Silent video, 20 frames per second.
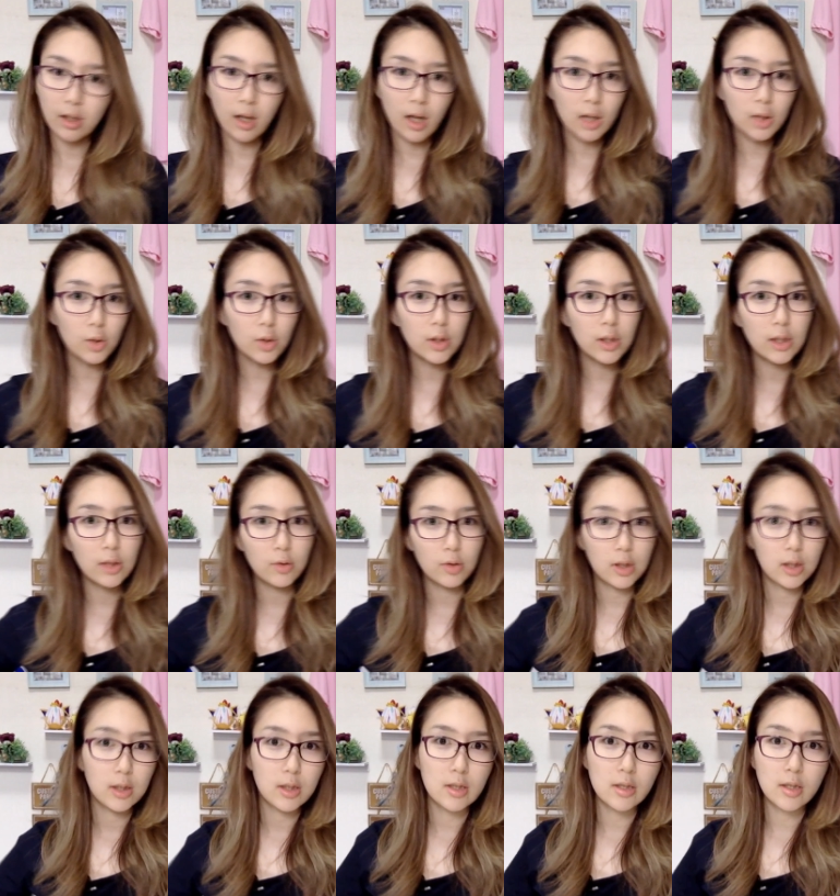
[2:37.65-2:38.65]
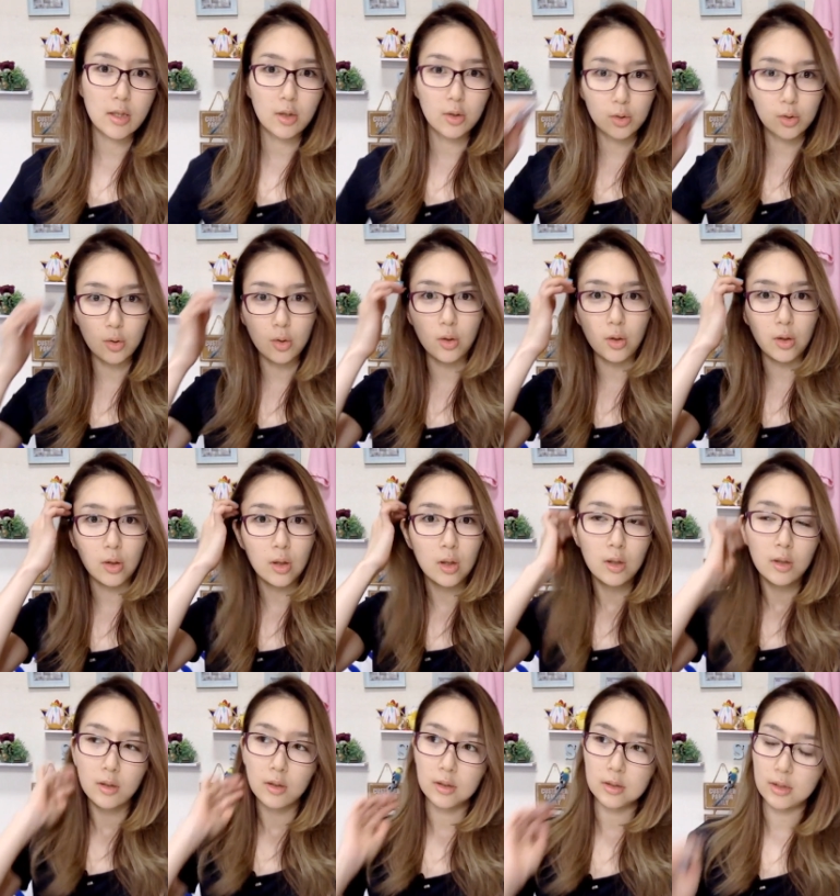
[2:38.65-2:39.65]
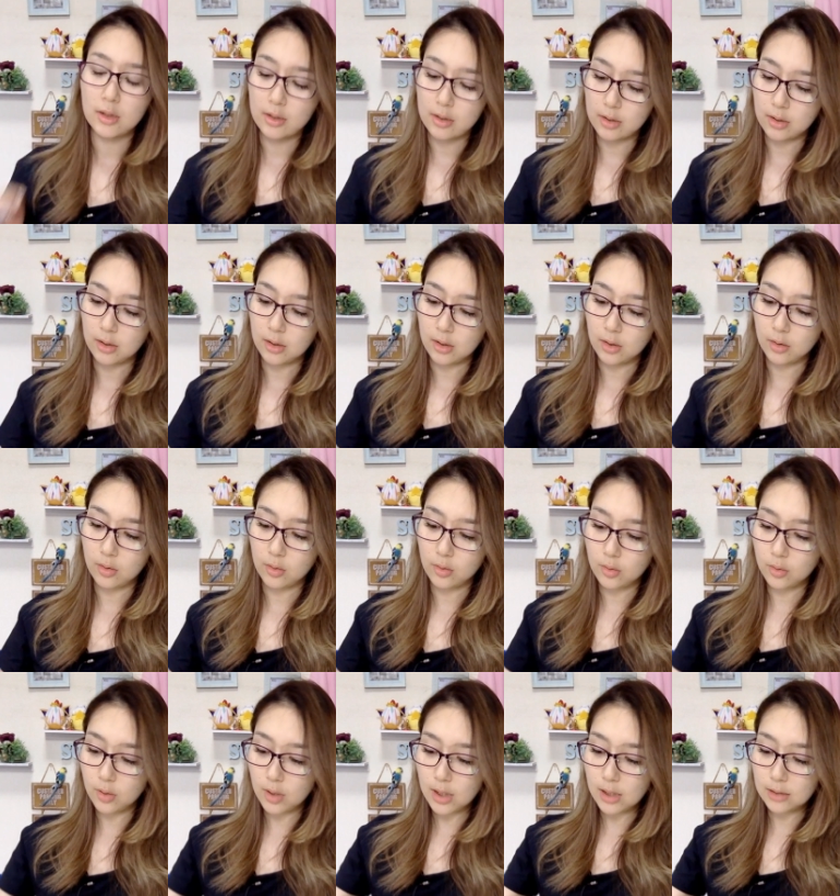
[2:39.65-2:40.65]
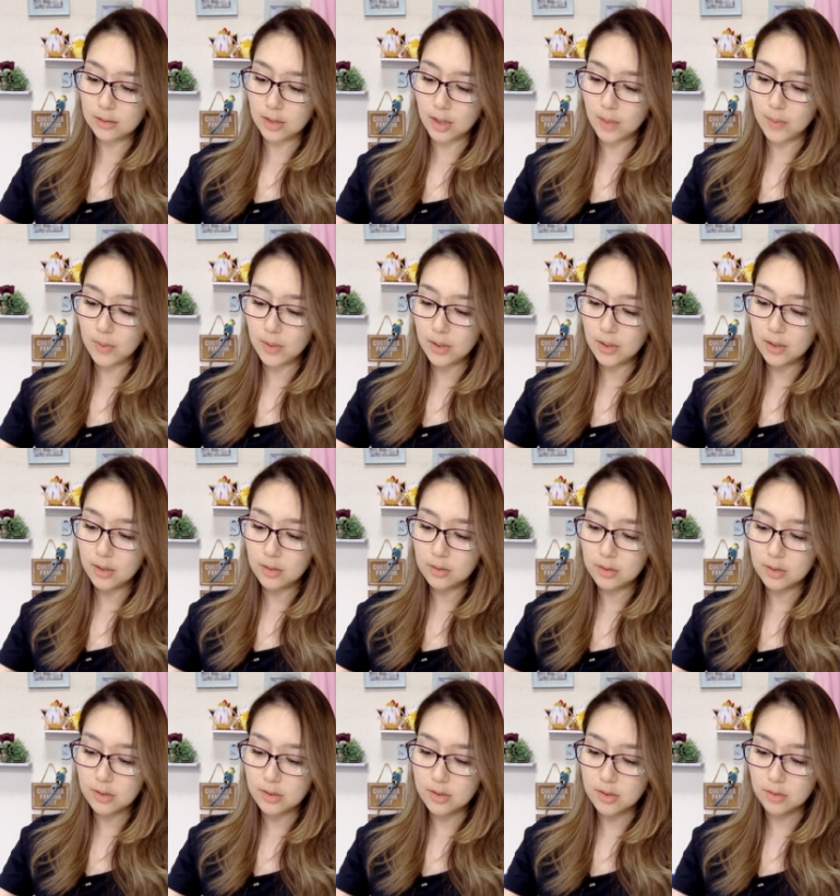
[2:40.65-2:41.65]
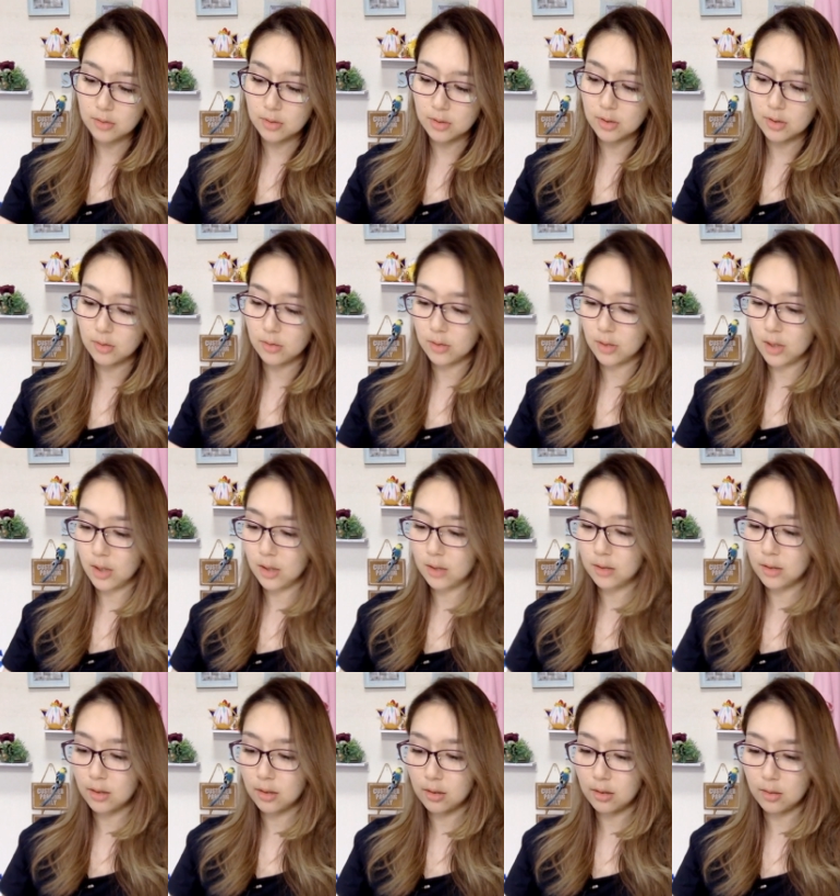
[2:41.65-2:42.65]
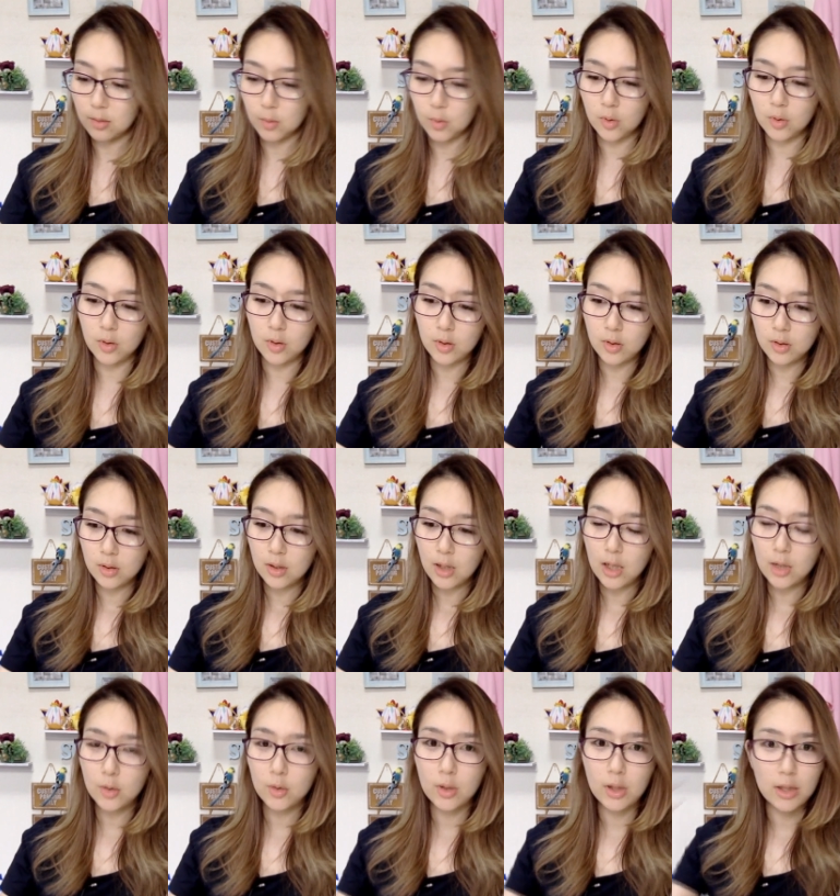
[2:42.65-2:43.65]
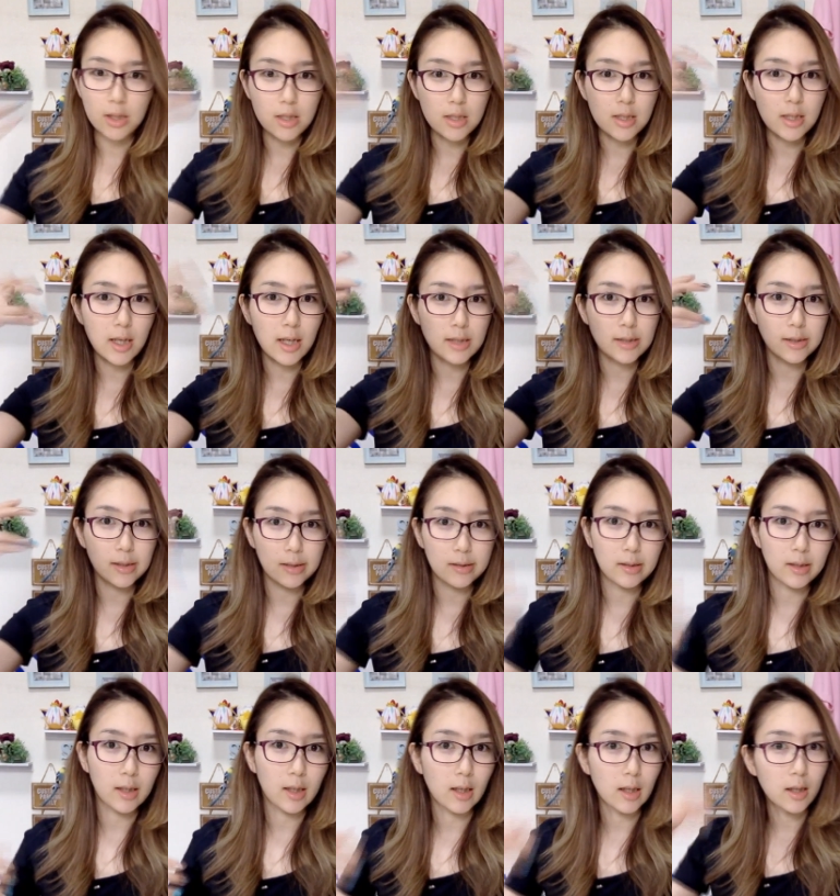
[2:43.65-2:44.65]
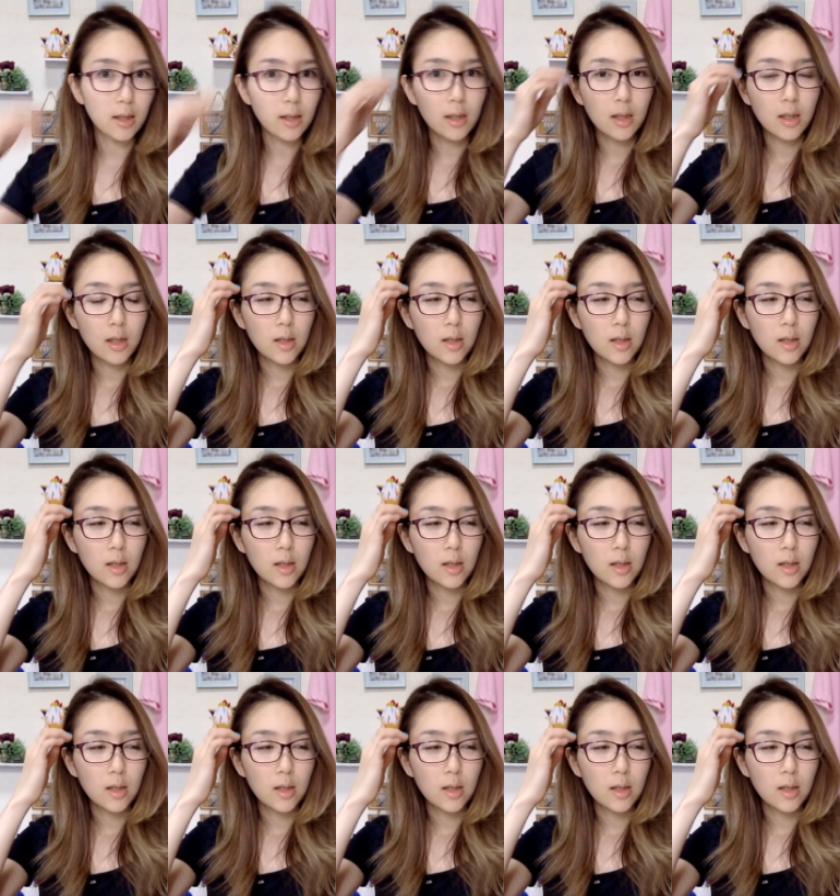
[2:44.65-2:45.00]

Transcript: カロリーを気にしてると私ご飯食べれなくなっちゃうんですよねなんかもうカロリーに支配されて